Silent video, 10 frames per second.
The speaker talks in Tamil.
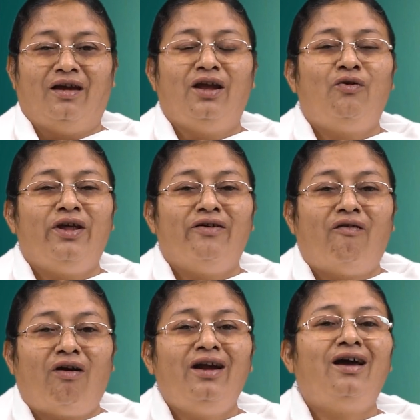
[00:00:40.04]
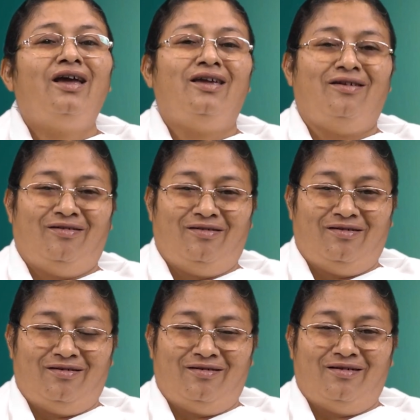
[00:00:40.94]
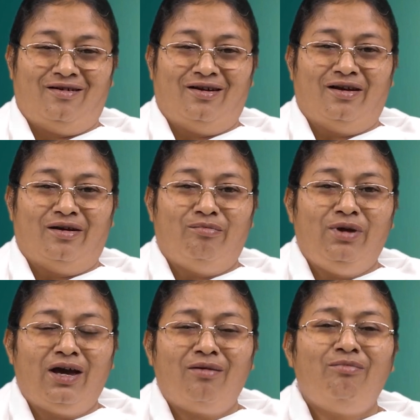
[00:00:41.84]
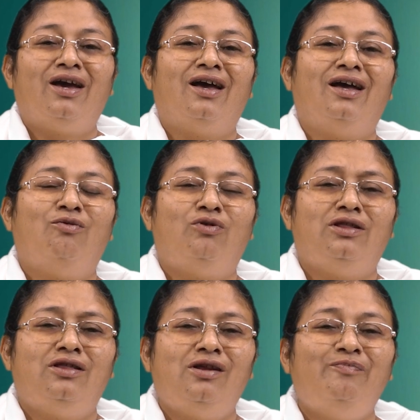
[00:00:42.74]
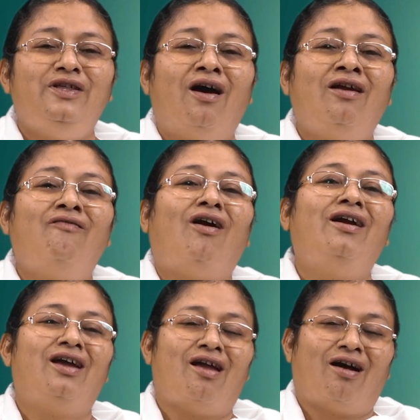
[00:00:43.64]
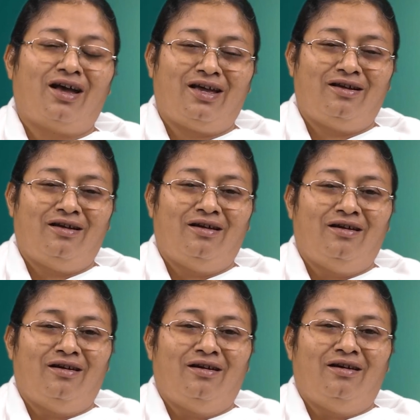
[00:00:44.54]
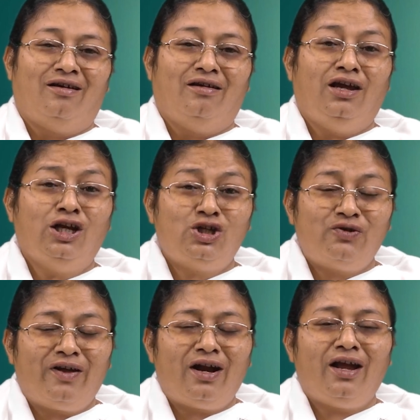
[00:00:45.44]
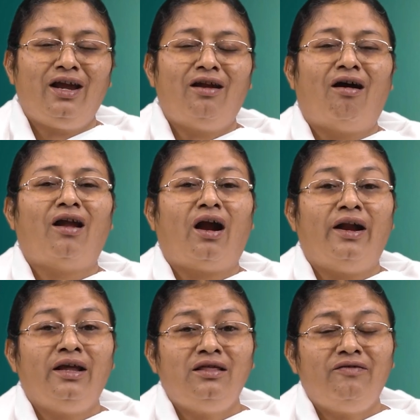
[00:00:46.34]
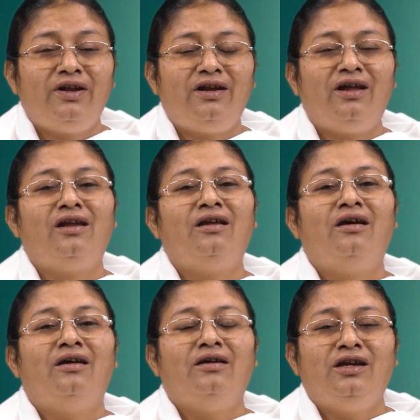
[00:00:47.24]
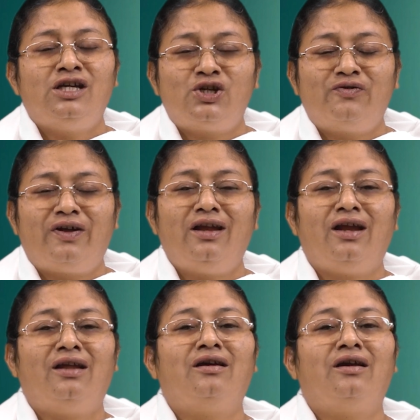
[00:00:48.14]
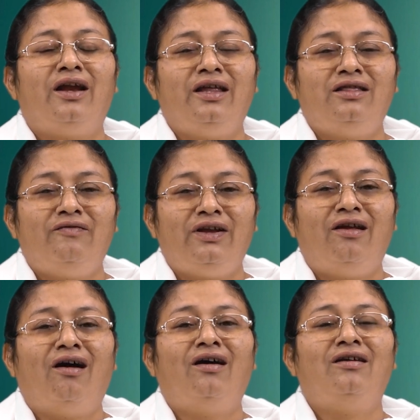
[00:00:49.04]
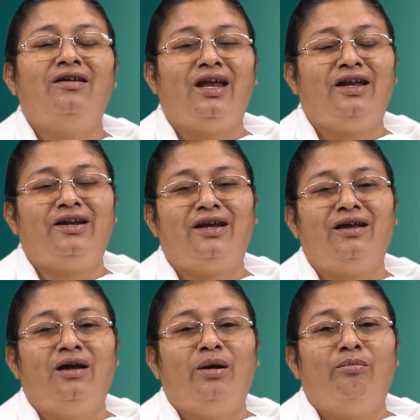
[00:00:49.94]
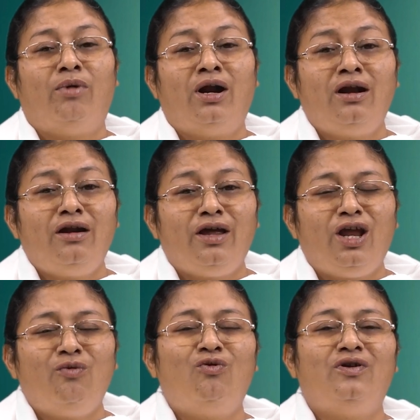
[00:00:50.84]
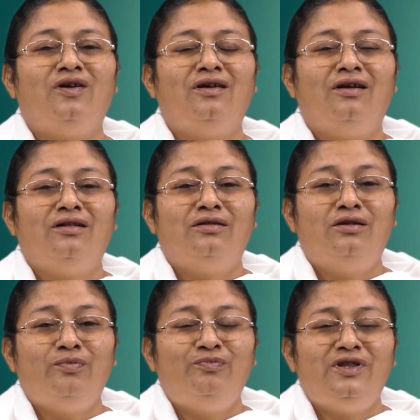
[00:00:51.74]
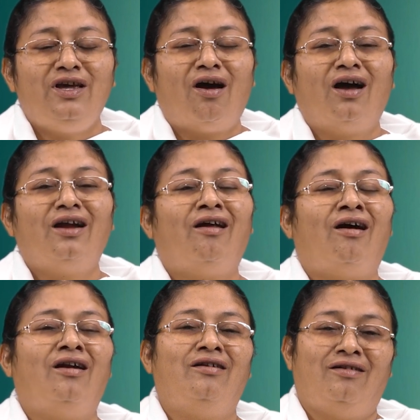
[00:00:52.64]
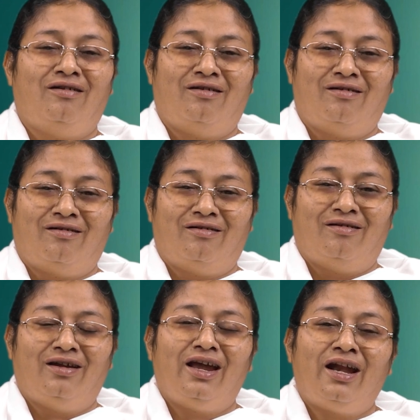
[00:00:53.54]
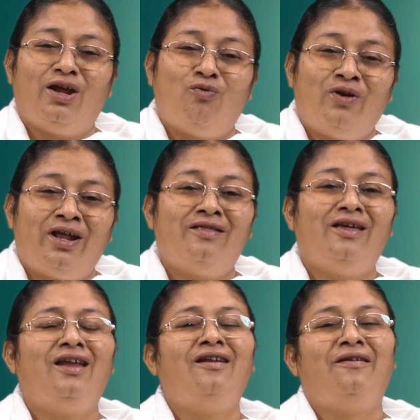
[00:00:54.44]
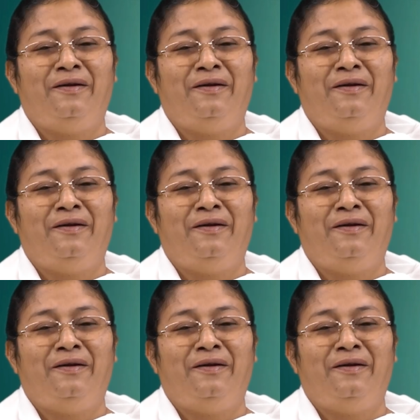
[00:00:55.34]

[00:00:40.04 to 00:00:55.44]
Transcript: என்னுடைய வாழ்க்கை மிக மிக ஒரு திருப்தியான வாழ்க்கையாக ஈஸ்வரனை நான் அடைந்து விட்டேன் ஈஸ்வரன் எனக்கு கிடைத்து விட்டார் என்ற மன நிறைவோடு திருப்தியாக நான் என்னை உணர்ந்தேன்